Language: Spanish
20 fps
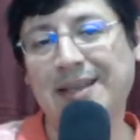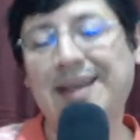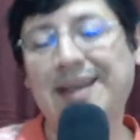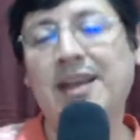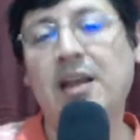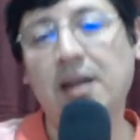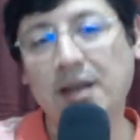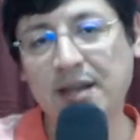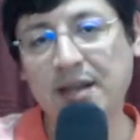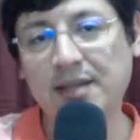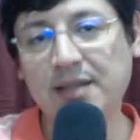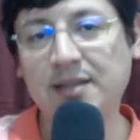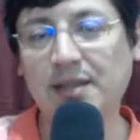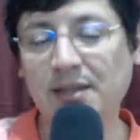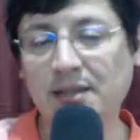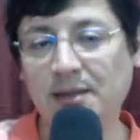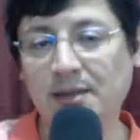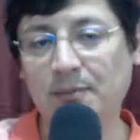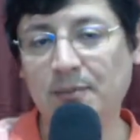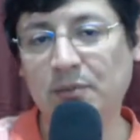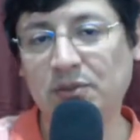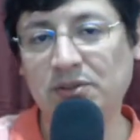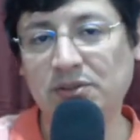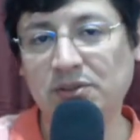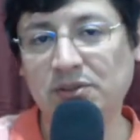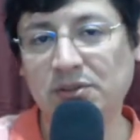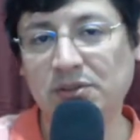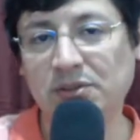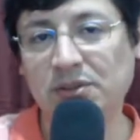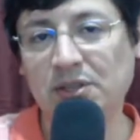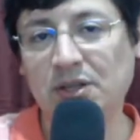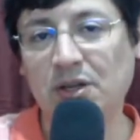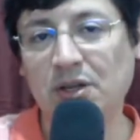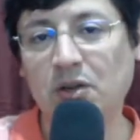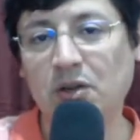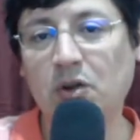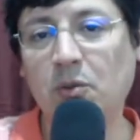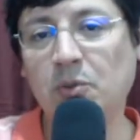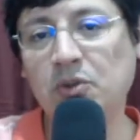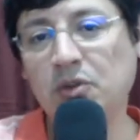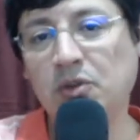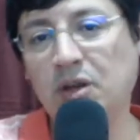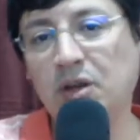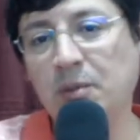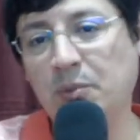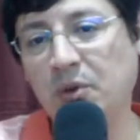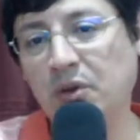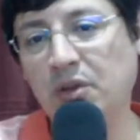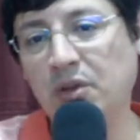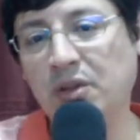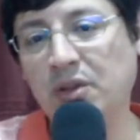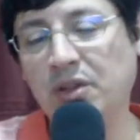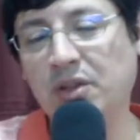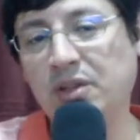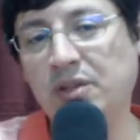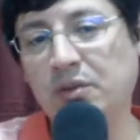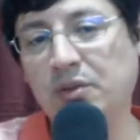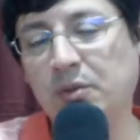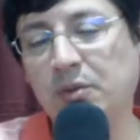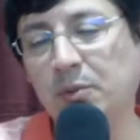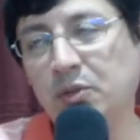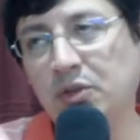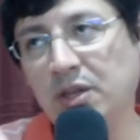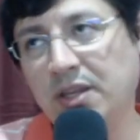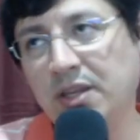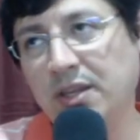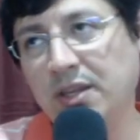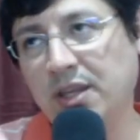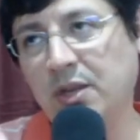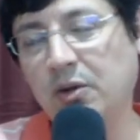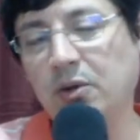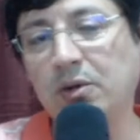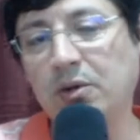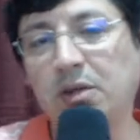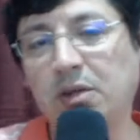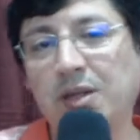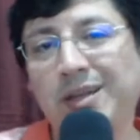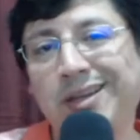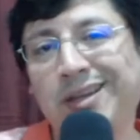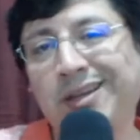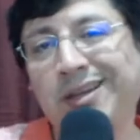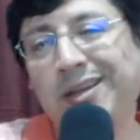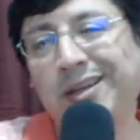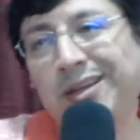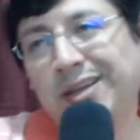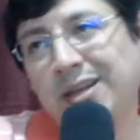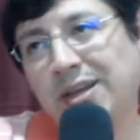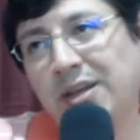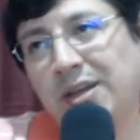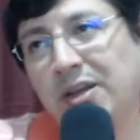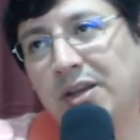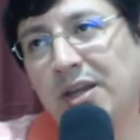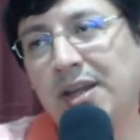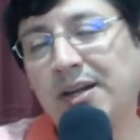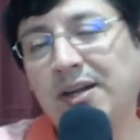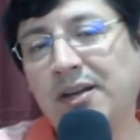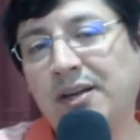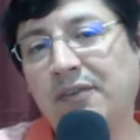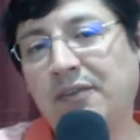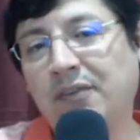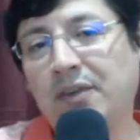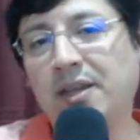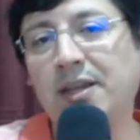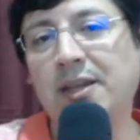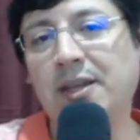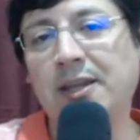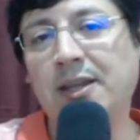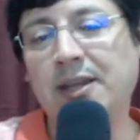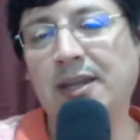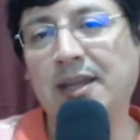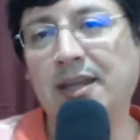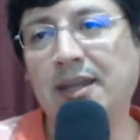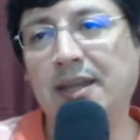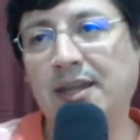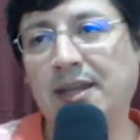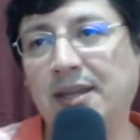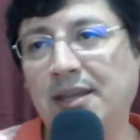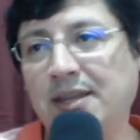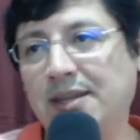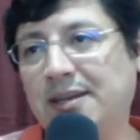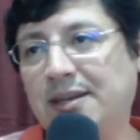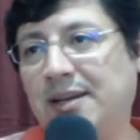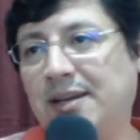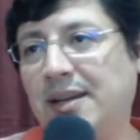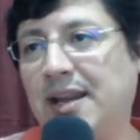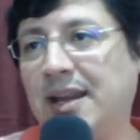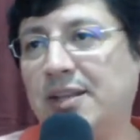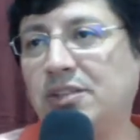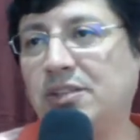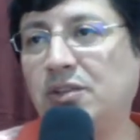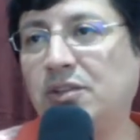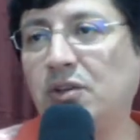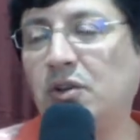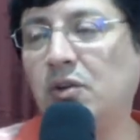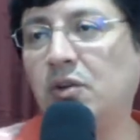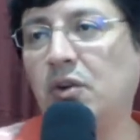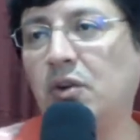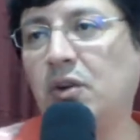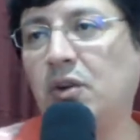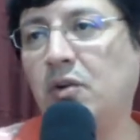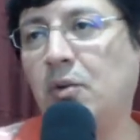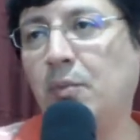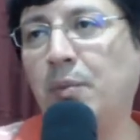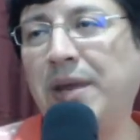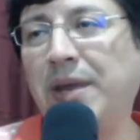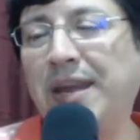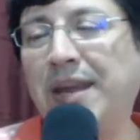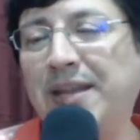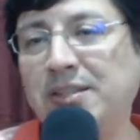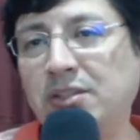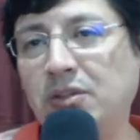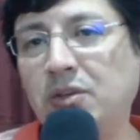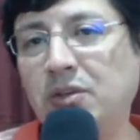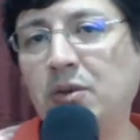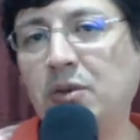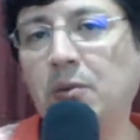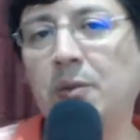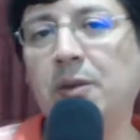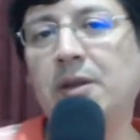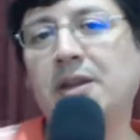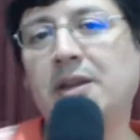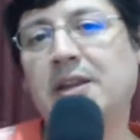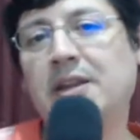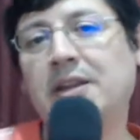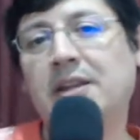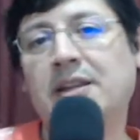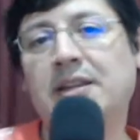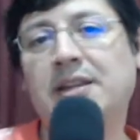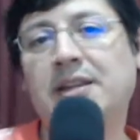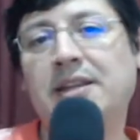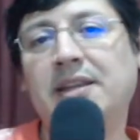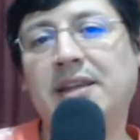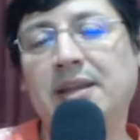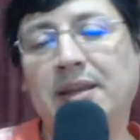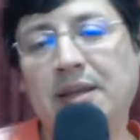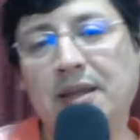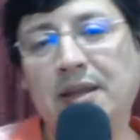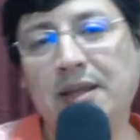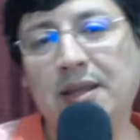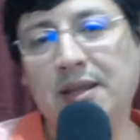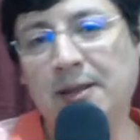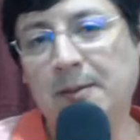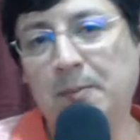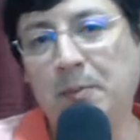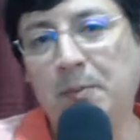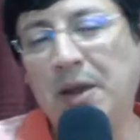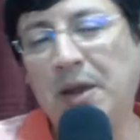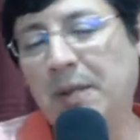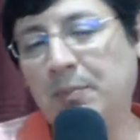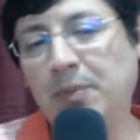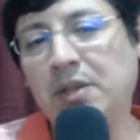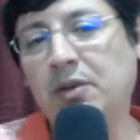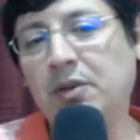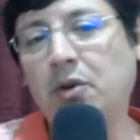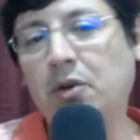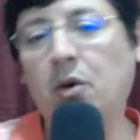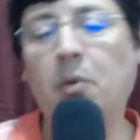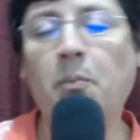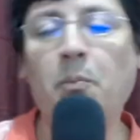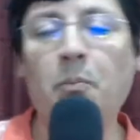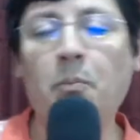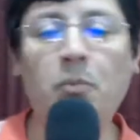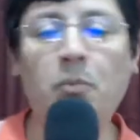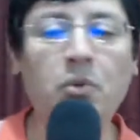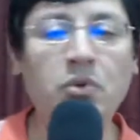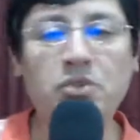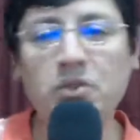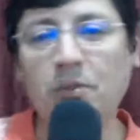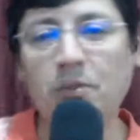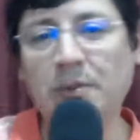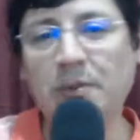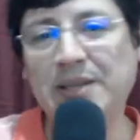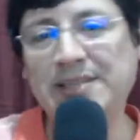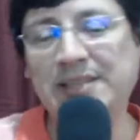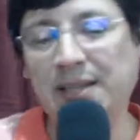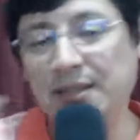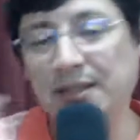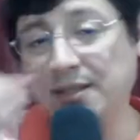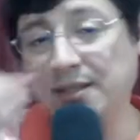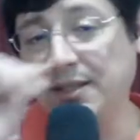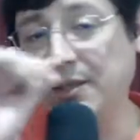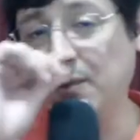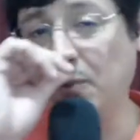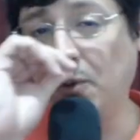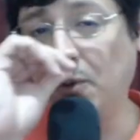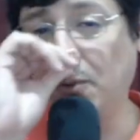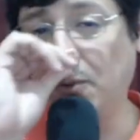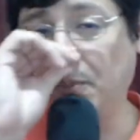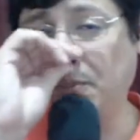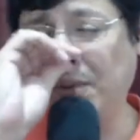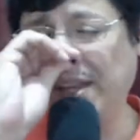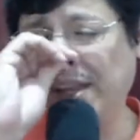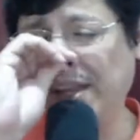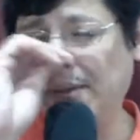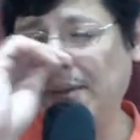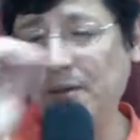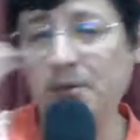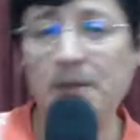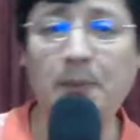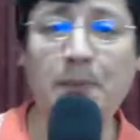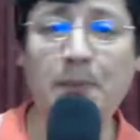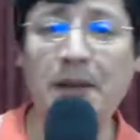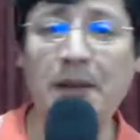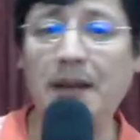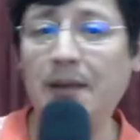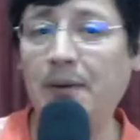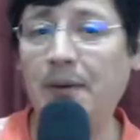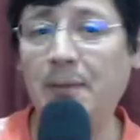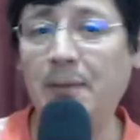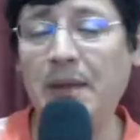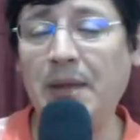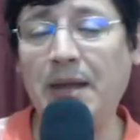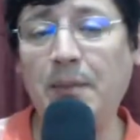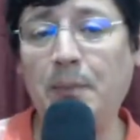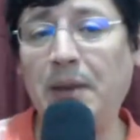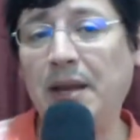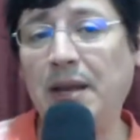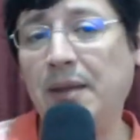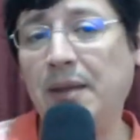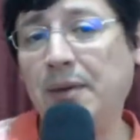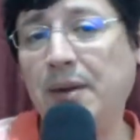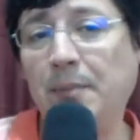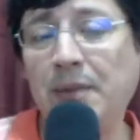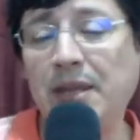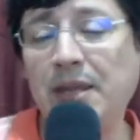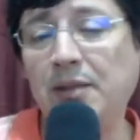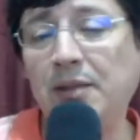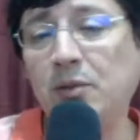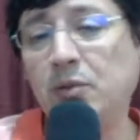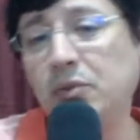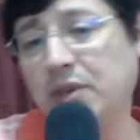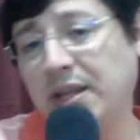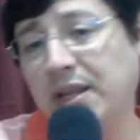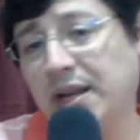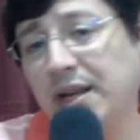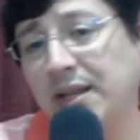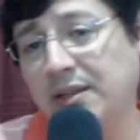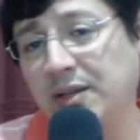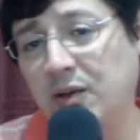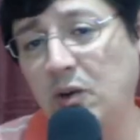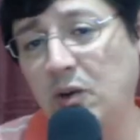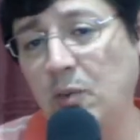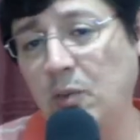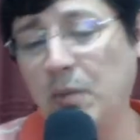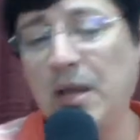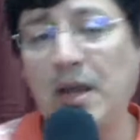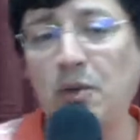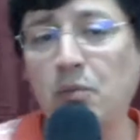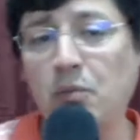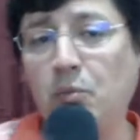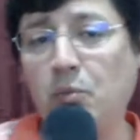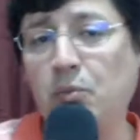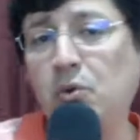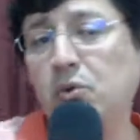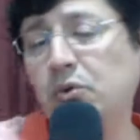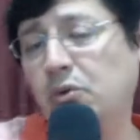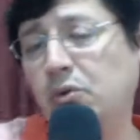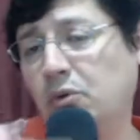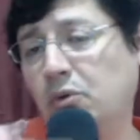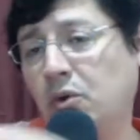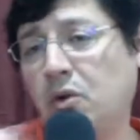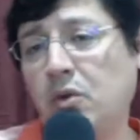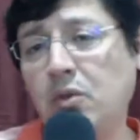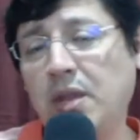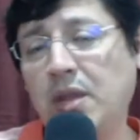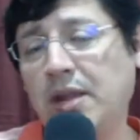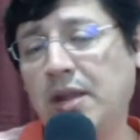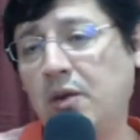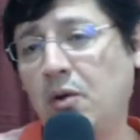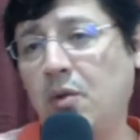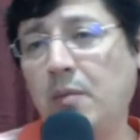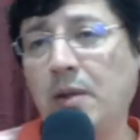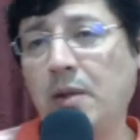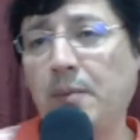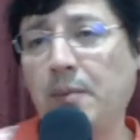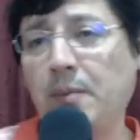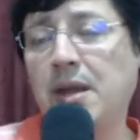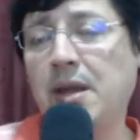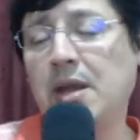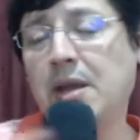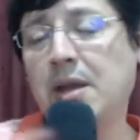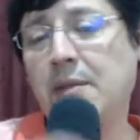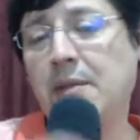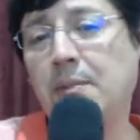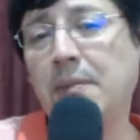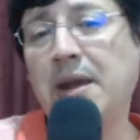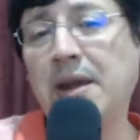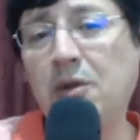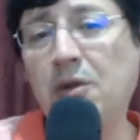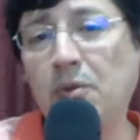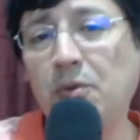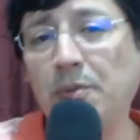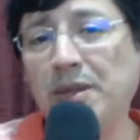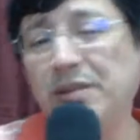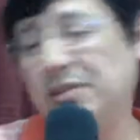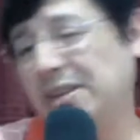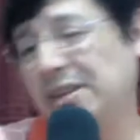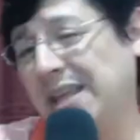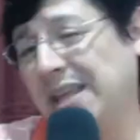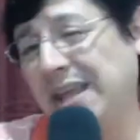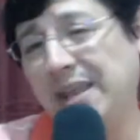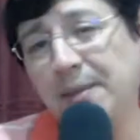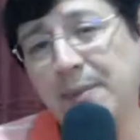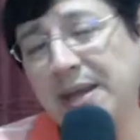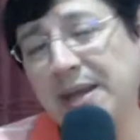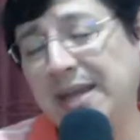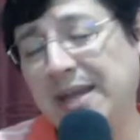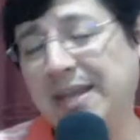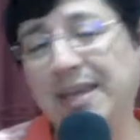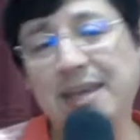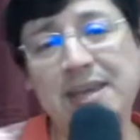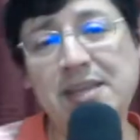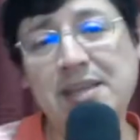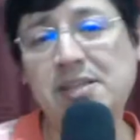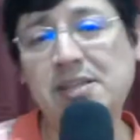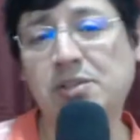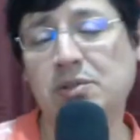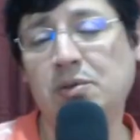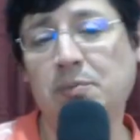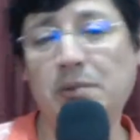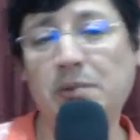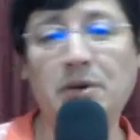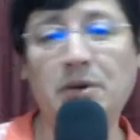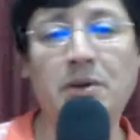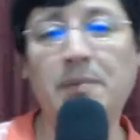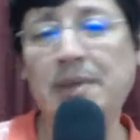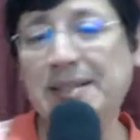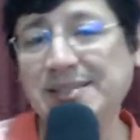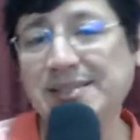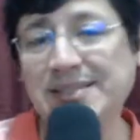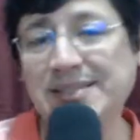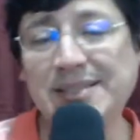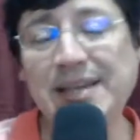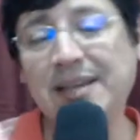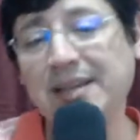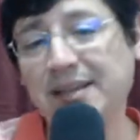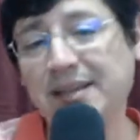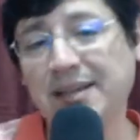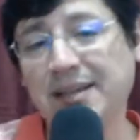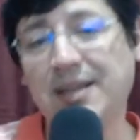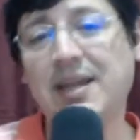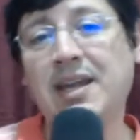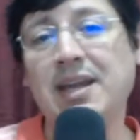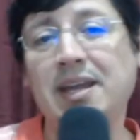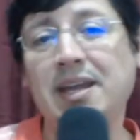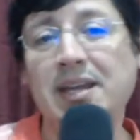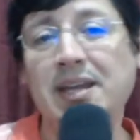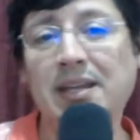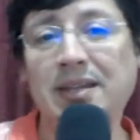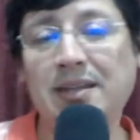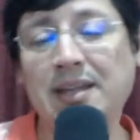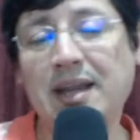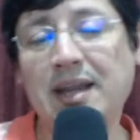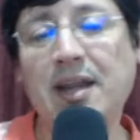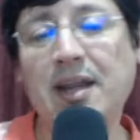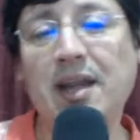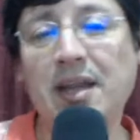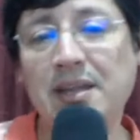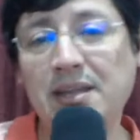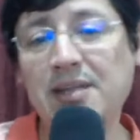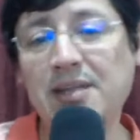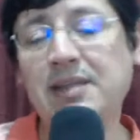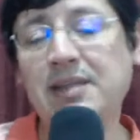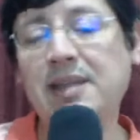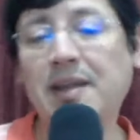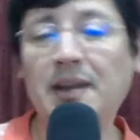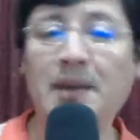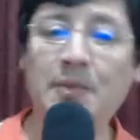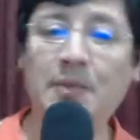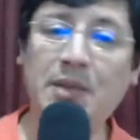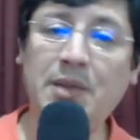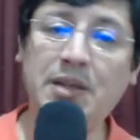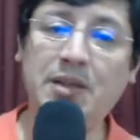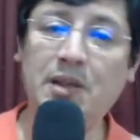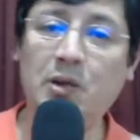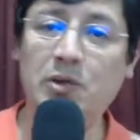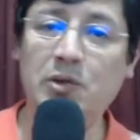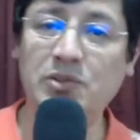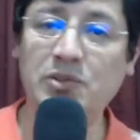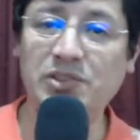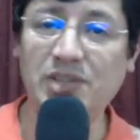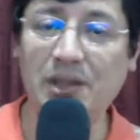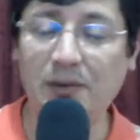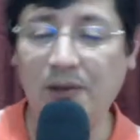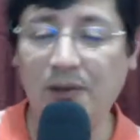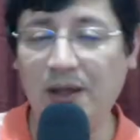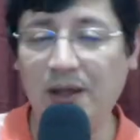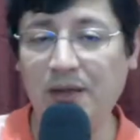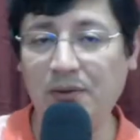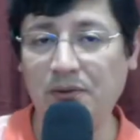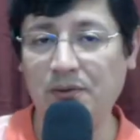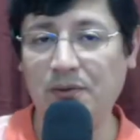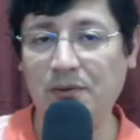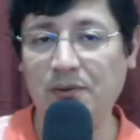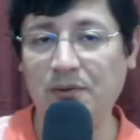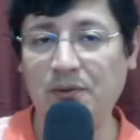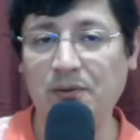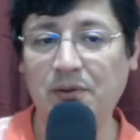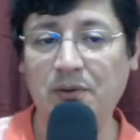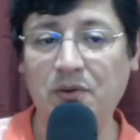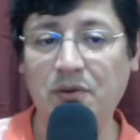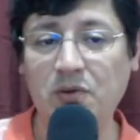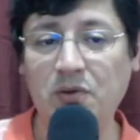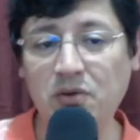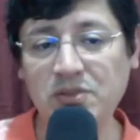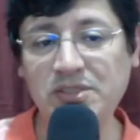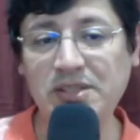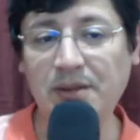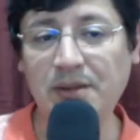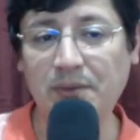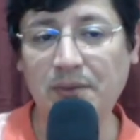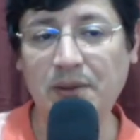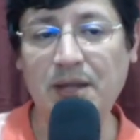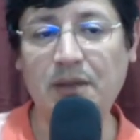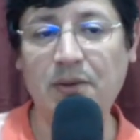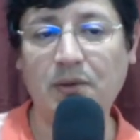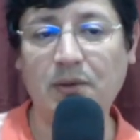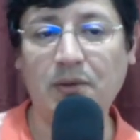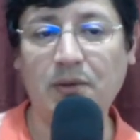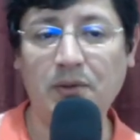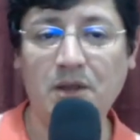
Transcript: Las tenemos. Como yo le, puedo, como yo le digo, en, eh, en relación o en comparación de papiros mucho más antiguos, puede haber una palabra más, palabra menos, un deletreo más, un punto, un con, coma más o menos, nada más que eso, pero el mensaje está íntegramente conservado, conservado.